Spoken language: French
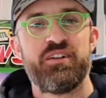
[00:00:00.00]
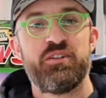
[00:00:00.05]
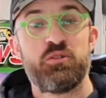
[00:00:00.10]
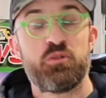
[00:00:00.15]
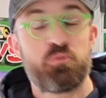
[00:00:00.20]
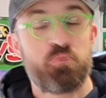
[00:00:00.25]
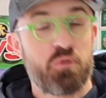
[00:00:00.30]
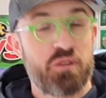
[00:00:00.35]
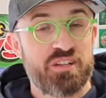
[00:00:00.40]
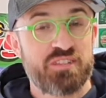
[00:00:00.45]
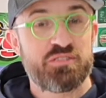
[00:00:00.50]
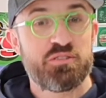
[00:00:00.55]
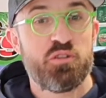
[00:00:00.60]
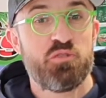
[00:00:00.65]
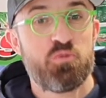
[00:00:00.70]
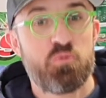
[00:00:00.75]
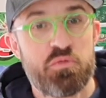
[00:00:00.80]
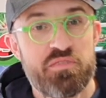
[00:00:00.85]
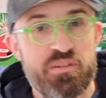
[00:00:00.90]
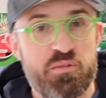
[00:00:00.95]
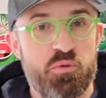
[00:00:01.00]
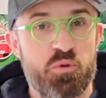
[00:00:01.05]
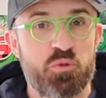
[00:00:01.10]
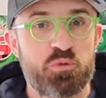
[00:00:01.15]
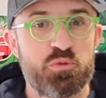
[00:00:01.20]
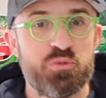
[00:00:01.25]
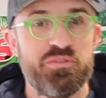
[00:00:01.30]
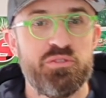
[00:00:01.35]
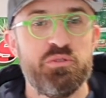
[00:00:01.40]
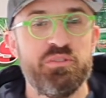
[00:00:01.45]
Donc pour l'instant, vous pouvez vous
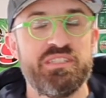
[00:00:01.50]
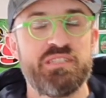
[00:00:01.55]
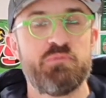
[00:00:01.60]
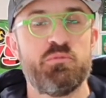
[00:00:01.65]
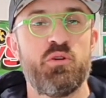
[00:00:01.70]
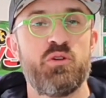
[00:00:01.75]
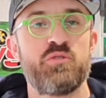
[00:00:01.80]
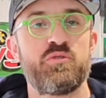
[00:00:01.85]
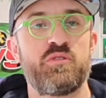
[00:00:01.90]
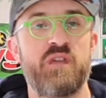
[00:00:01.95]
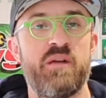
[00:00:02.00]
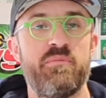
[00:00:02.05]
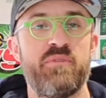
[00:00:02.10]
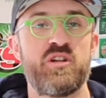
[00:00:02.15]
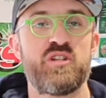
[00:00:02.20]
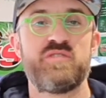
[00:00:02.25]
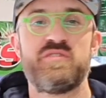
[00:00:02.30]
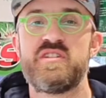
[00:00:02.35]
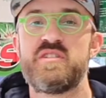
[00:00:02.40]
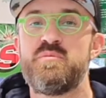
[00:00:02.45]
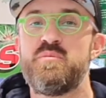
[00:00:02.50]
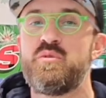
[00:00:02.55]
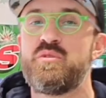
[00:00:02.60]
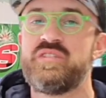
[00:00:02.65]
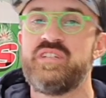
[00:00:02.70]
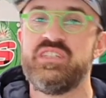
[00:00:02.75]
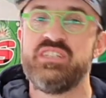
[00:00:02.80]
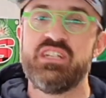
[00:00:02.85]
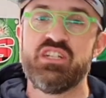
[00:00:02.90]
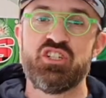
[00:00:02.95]
retrouver uniquement sur la page Facebook
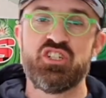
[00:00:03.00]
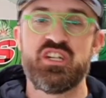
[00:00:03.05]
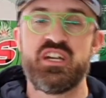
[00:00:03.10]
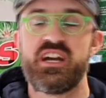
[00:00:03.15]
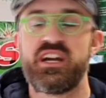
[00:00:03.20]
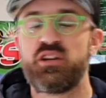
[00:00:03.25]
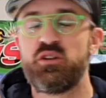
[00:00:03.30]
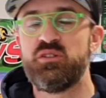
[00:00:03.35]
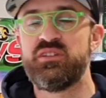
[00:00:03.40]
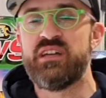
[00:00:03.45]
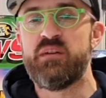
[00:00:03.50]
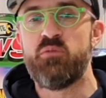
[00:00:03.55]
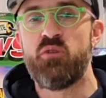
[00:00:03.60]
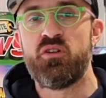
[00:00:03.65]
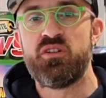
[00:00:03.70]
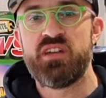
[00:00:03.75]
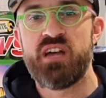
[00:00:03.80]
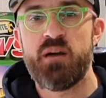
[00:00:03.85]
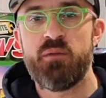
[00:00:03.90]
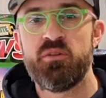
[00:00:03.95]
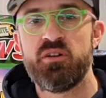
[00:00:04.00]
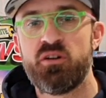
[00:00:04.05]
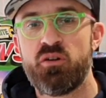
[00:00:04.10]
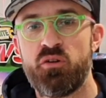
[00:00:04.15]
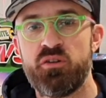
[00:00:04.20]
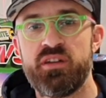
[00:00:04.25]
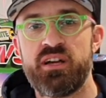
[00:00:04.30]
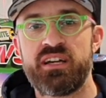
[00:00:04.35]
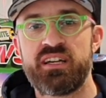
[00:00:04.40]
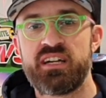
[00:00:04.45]
dédiée GR Gundam e en herbe.
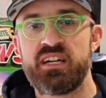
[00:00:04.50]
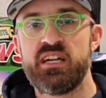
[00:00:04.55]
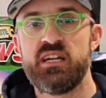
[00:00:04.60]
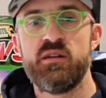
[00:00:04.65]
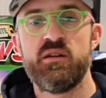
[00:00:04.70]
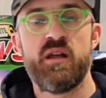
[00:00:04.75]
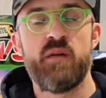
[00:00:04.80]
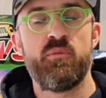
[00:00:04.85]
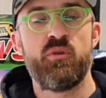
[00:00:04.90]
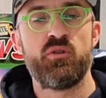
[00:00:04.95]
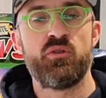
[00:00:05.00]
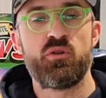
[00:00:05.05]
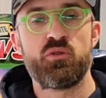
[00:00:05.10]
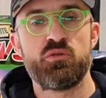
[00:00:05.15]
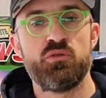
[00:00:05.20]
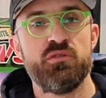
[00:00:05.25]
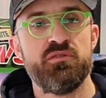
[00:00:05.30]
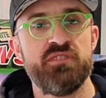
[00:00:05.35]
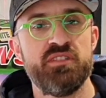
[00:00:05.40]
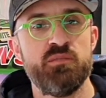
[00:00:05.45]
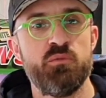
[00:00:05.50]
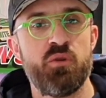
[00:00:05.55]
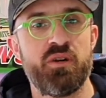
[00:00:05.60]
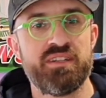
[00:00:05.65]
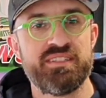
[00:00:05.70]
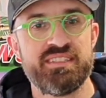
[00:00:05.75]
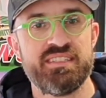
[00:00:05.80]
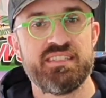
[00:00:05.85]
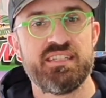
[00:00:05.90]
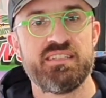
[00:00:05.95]
On a créé pendant le confinement
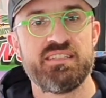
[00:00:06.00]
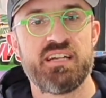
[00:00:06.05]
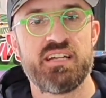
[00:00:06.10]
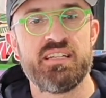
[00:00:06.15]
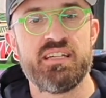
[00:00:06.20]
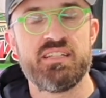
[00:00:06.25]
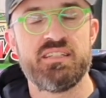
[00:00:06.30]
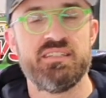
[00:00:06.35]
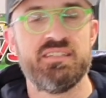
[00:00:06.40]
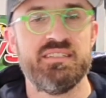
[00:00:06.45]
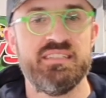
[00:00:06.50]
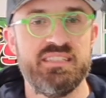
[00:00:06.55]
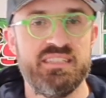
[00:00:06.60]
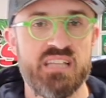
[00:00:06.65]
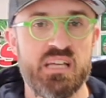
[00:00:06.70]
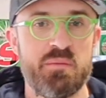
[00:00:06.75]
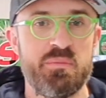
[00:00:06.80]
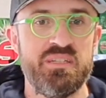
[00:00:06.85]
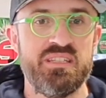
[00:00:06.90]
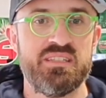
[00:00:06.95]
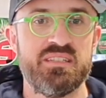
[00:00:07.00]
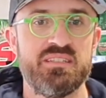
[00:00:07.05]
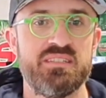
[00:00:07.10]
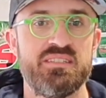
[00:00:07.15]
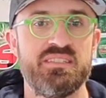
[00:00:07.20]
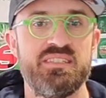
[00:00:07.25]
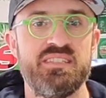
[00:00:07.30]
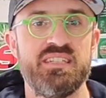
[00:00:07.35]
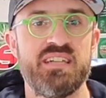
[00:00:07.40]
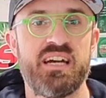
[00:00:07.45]
un site internet,
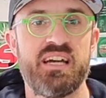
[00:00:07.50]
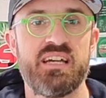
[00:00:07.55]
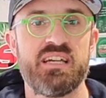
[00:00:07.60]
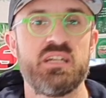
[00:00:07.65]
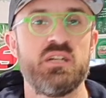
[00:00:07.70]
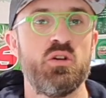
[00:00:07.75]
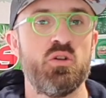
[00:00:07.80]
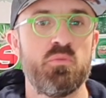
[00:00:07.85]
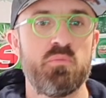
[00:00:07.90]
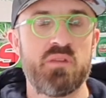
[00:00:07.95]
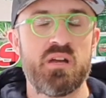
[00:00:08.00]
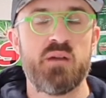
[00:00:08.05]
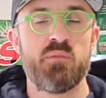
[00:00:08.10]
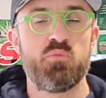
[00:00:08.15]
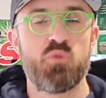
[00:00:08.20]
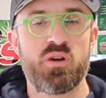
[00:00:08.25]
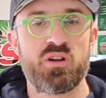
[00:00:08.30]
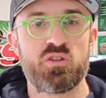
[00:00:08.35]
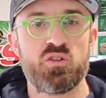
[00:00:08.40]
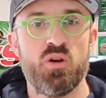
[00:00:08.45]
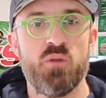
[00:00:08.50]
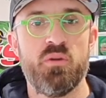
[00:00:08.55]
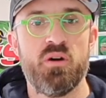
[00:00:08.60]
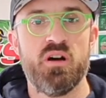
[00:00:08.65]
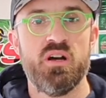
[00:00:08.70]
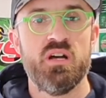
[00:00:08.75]
dynamique-gunpla.com.